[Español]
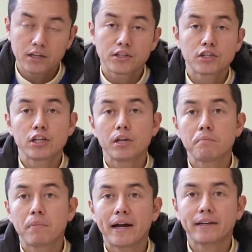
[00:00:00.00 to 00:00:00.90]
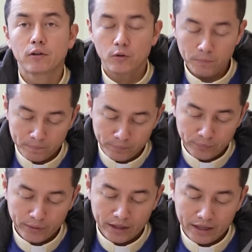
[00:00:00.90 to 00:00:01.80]
sin embargo,
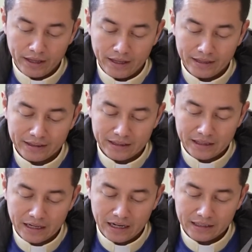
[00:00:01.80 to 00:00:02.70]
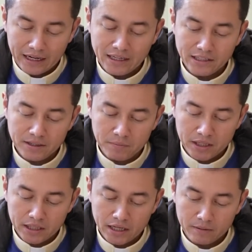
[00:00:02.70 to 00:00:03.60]
tratáis de
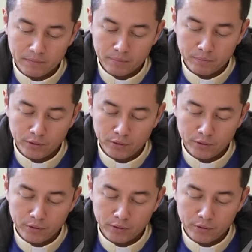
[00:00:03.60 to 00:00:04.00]
matarme